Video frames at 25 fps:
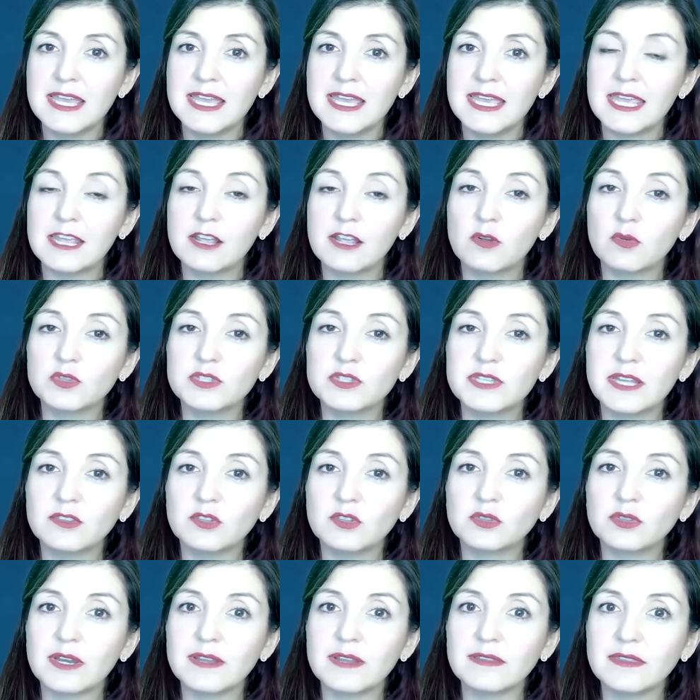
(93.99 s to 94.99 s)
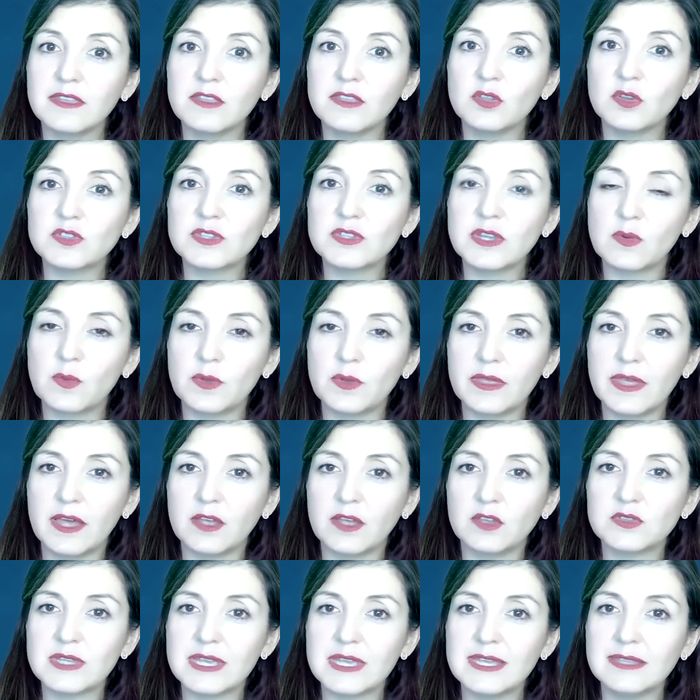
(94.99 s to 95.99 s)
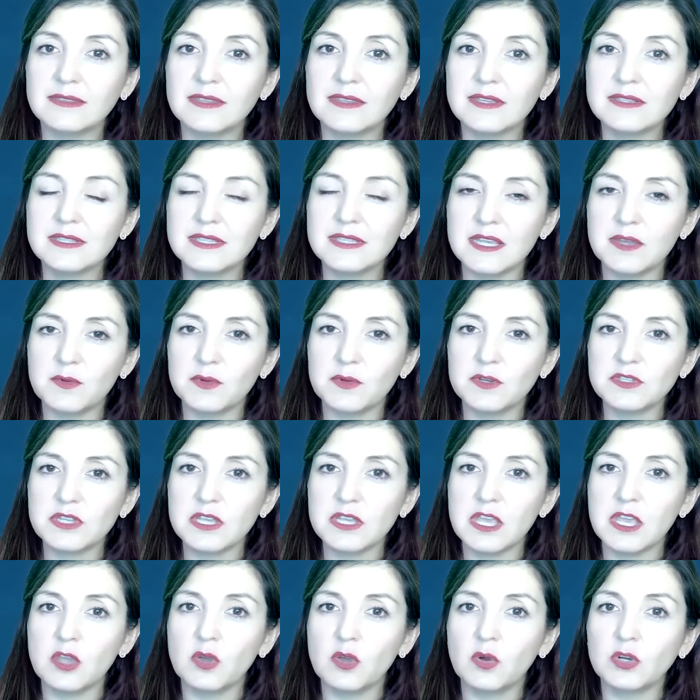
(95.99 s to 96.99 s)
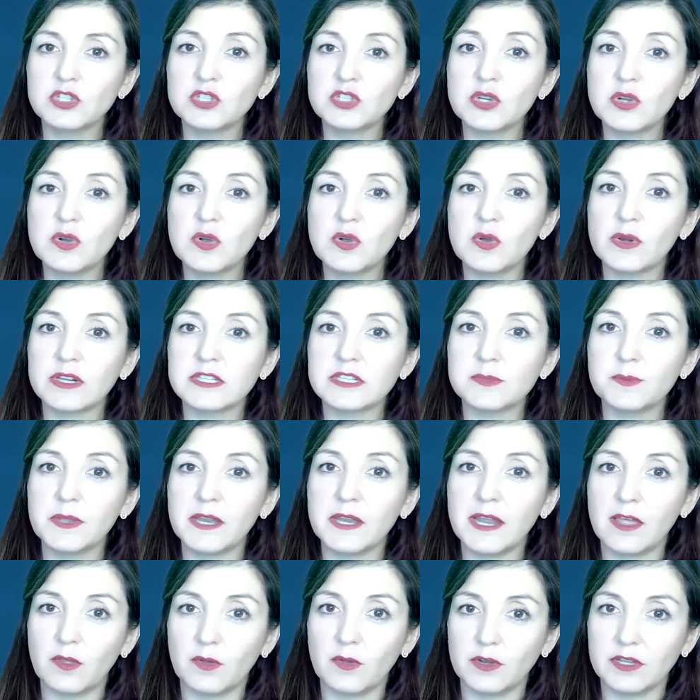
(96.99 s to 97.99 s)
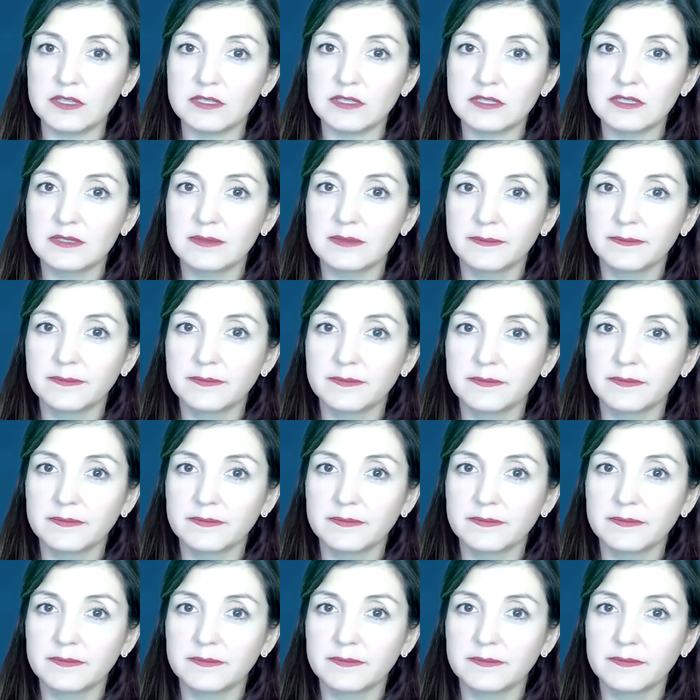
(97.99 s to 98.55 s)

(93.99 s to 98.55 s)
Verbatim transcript: incluyendo 32 en cuidados intensivos y 8 con respiradores.